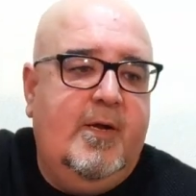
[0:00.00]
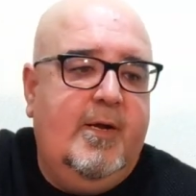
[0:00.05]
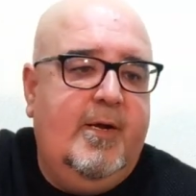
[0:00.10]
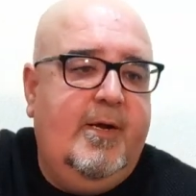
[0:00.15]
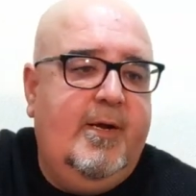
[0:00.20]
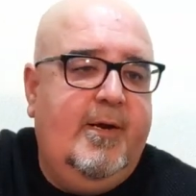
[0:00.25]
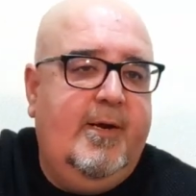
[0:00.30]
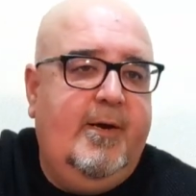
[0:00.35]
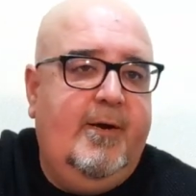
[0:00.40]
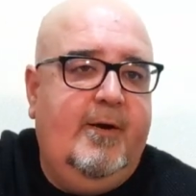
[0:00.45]

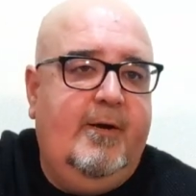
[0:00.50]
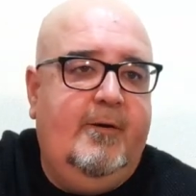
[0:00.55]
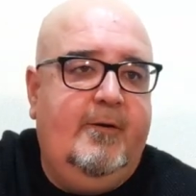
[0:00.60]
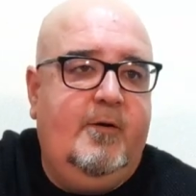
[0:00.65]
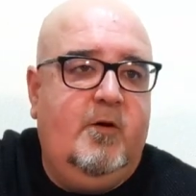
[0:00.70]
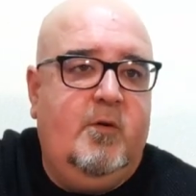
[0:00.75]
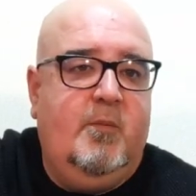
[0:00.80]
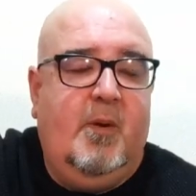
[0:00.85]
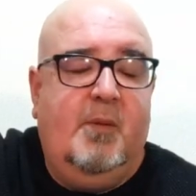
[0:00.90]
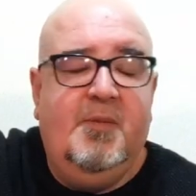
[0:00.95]
Ah,
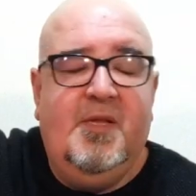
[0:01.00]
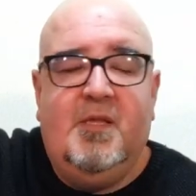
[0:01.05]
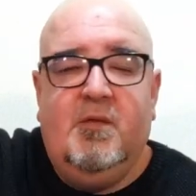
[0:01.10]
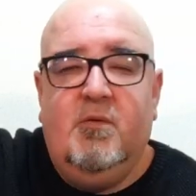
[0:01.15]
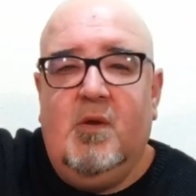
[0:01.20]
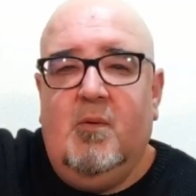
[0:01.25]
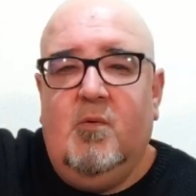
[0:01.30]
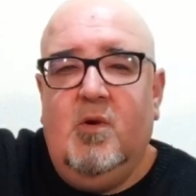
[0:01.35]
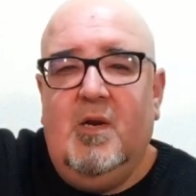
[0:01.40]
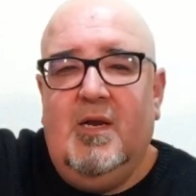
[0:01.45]
normalmente
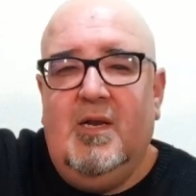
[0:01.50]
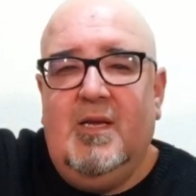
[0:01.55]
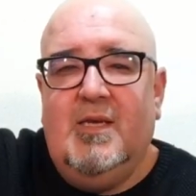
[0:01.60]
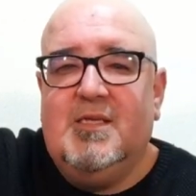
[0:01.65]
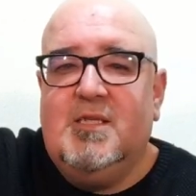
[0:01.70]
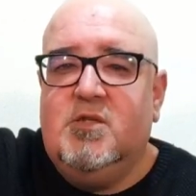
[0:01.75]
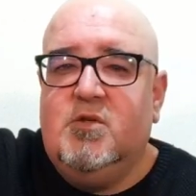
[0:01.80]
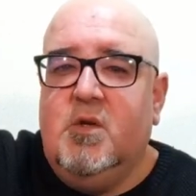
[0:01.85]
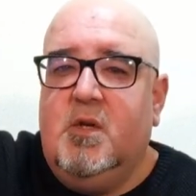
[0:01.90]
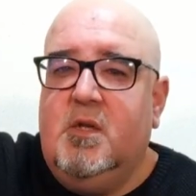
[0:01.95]
una bulería
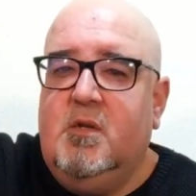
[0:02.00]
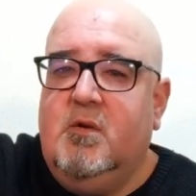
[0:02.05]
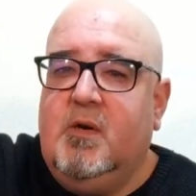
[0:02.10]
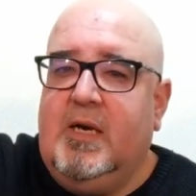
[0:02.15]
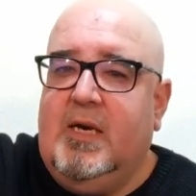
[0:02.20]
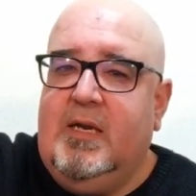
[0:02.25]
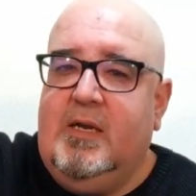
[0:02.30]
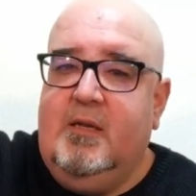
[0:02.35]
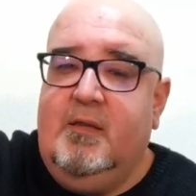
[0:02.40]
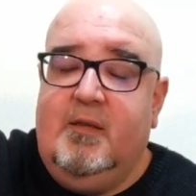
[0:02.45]
se suele
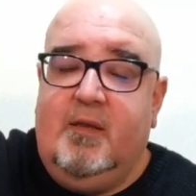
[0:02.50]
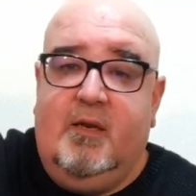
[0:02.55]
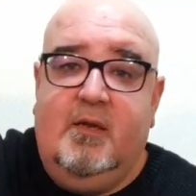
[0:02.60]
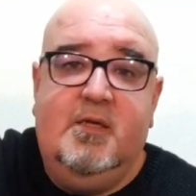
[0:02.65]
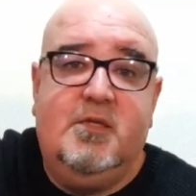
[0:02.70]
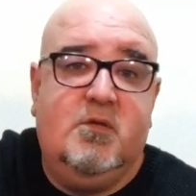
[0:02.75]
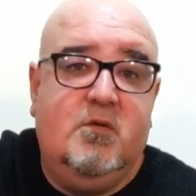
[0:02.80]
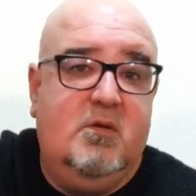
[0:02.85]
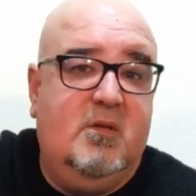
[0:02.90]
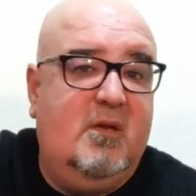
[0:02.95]
tocar entre
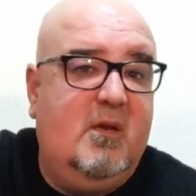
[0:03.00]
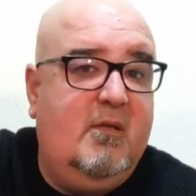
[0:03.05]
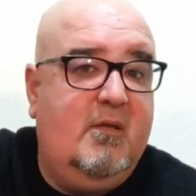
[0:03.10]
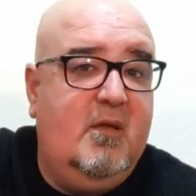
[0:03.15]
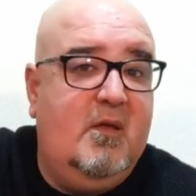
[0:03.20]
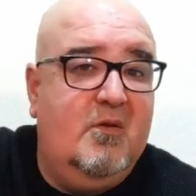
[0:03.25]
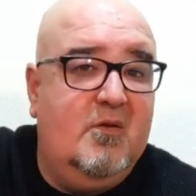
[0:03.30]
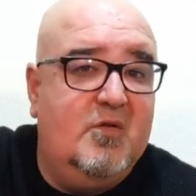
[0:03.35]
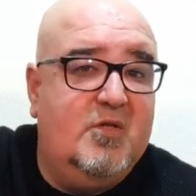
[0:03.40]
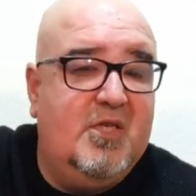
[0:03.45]
eso, entre
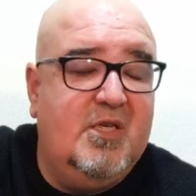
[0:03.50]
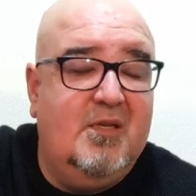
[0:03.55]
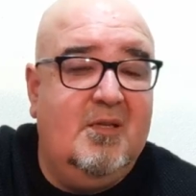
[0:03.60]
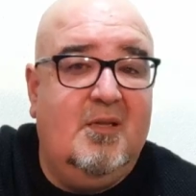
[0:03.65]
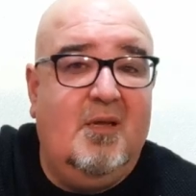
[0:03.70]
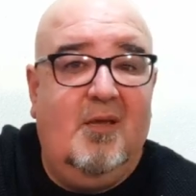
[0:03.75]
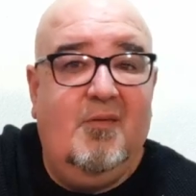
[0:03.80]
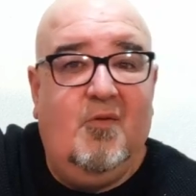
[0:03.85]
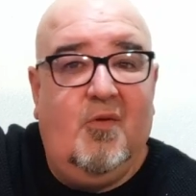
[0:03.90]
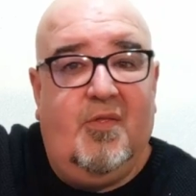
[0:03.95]

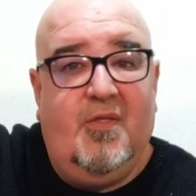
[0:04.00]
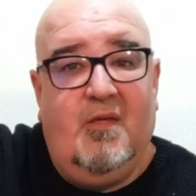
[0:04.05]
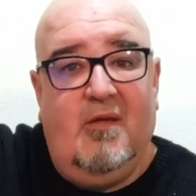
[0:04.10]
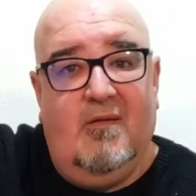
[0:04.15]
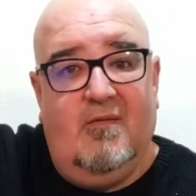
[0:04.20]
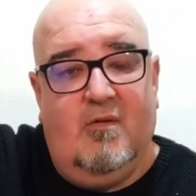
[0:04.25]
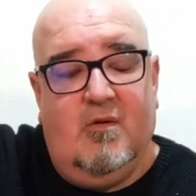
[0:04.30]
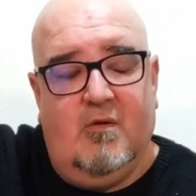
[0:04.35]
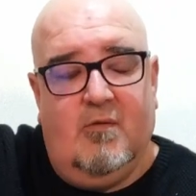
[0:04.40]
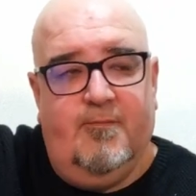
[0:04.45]
180 y
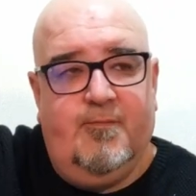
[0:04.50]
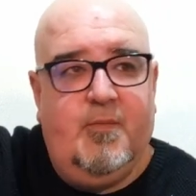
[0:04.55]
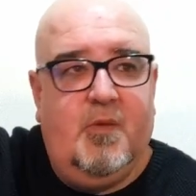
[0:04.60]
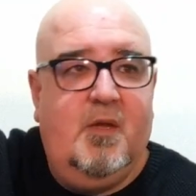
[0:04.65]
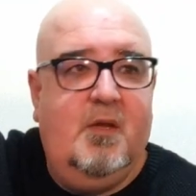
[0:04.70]
200,